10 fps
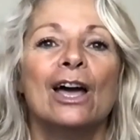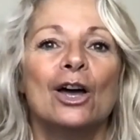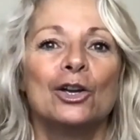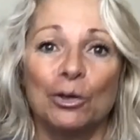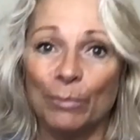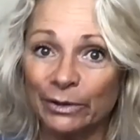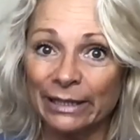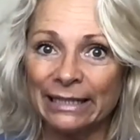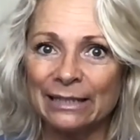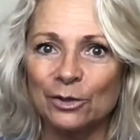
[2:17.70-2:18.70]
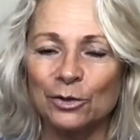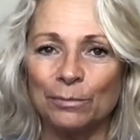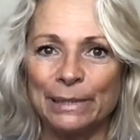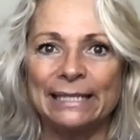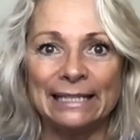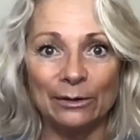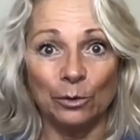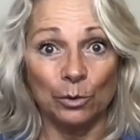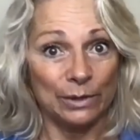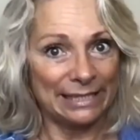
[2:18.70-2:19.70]
Je m'entraînais dans une piscine
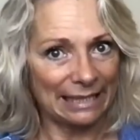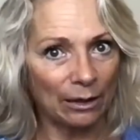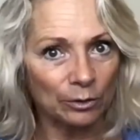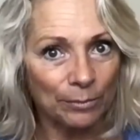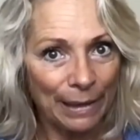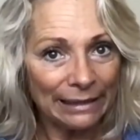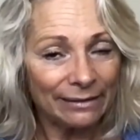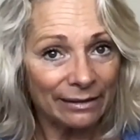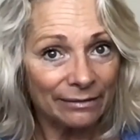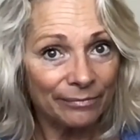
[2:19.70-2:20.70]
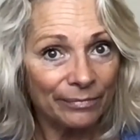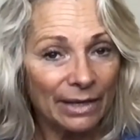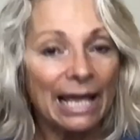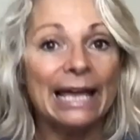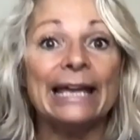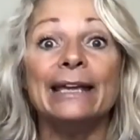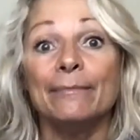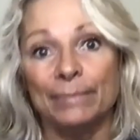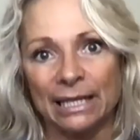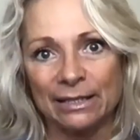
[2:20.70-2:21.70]
de 50 mètres. Et
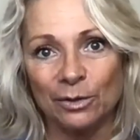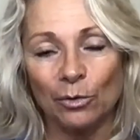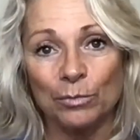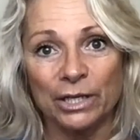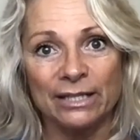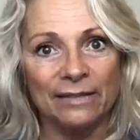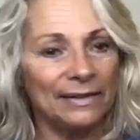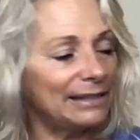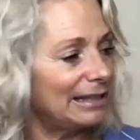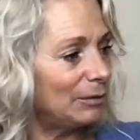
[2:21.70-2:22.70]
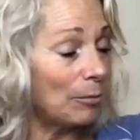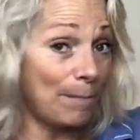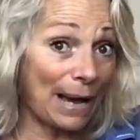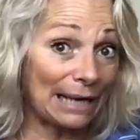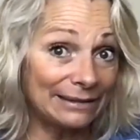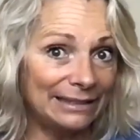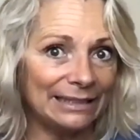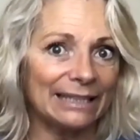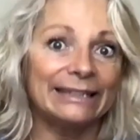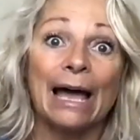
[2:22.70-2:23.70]
bien sûr, l'objectif était de
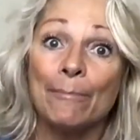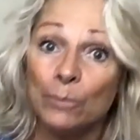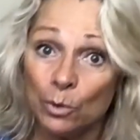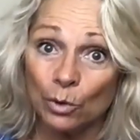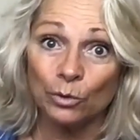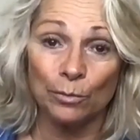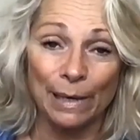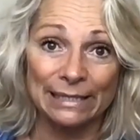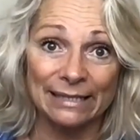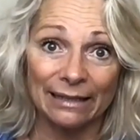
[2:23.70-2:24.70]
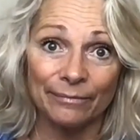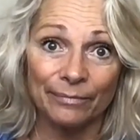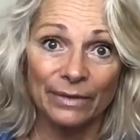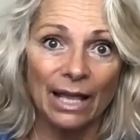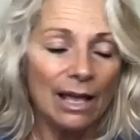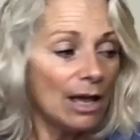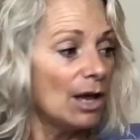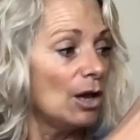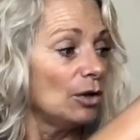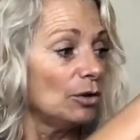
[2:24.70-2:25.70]
partir d'un mur du bassin,
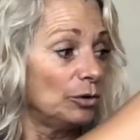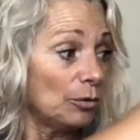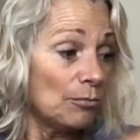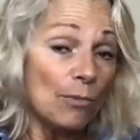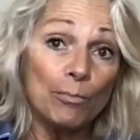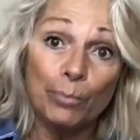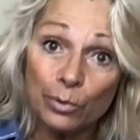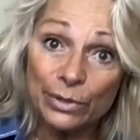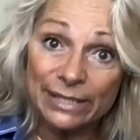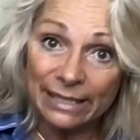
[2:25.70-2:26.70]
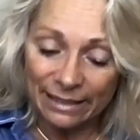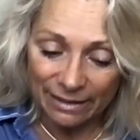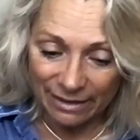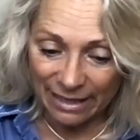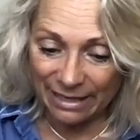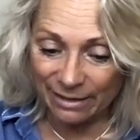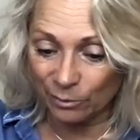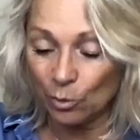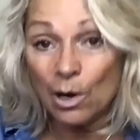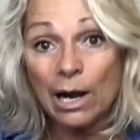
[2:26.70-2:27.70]
de me pousser,
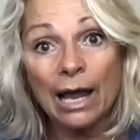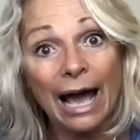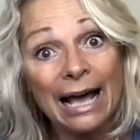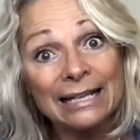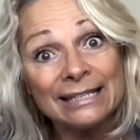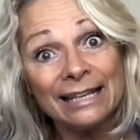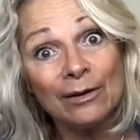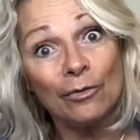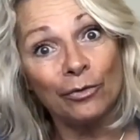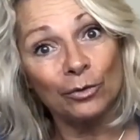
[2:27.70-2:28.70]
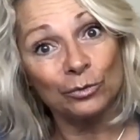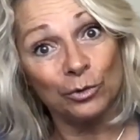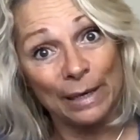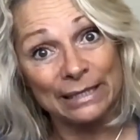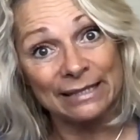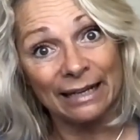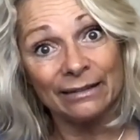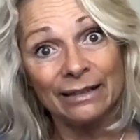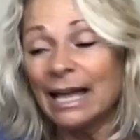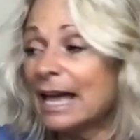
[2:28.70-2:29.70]
de raser le fond du bassin
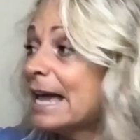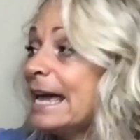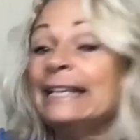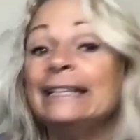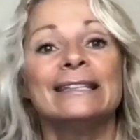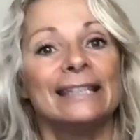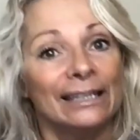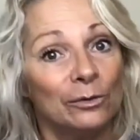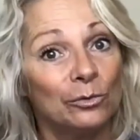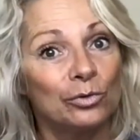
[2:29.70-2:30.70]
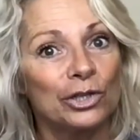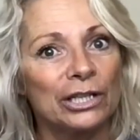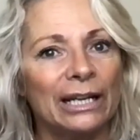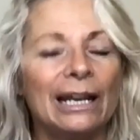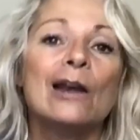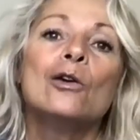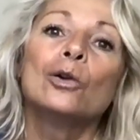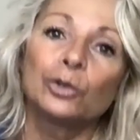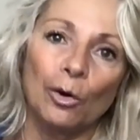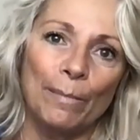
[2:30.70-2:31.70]
et d'essayer de toucher
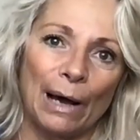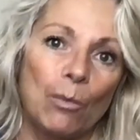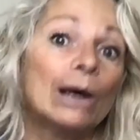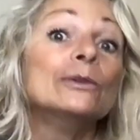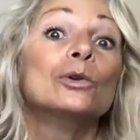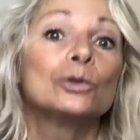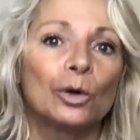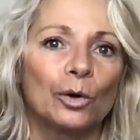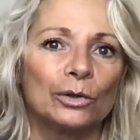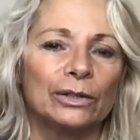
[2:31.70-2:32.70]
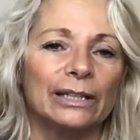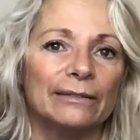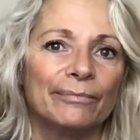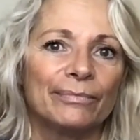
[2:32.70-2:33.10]
l'autre paroi de l'autre côté.